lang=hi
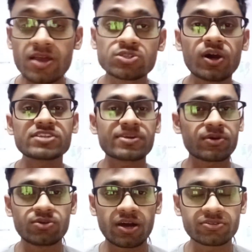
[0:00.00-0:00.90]
जो हर
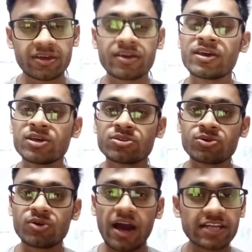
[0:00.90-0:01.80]
समय खुला होता है
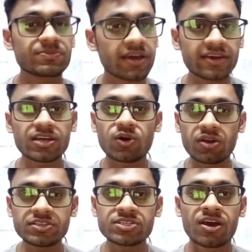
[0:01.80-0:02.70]
तो आज मैं गया था
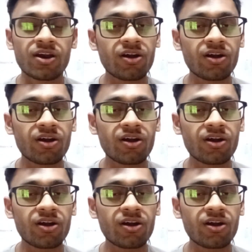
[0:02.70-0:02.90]
कॉलेज